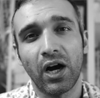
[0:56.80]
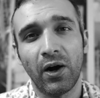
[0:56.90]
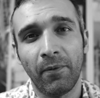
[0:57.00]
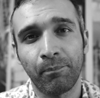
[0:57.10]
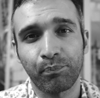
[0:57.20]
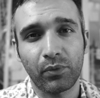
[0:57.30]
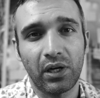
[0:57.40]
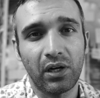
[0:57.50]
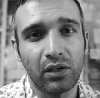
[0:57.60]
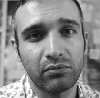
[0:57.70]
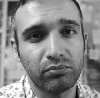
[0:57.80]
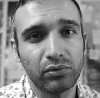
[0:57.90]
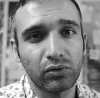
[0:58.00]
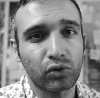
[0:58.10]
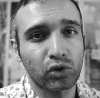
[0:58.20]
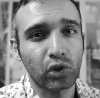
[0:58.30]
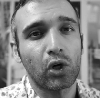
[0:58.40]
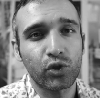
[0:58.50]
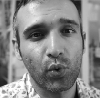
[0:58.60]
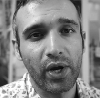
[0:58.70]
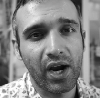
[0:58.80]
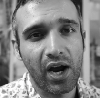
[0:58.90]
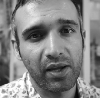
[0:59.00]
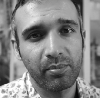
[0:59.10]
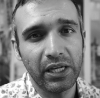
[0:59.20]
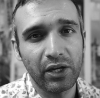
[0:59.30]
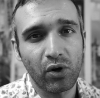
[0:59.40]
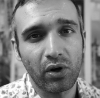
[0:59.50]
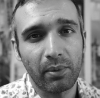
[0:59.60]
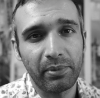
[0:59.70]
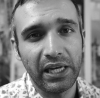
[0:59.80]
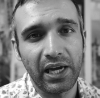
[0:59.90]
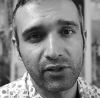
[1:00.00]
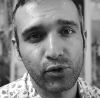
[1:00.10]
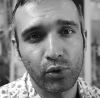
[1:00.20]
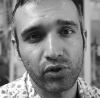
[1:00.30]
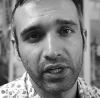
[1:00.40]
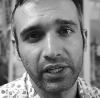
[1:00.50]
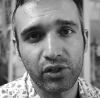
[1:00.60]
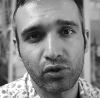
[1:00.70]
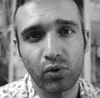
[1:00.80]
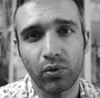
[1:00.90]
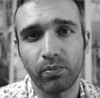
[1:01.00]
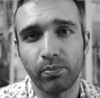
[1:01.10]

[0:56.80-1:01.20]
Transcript: सौ चूहे कहा कि बिल्ली को बिल्ली हज को चली जिसको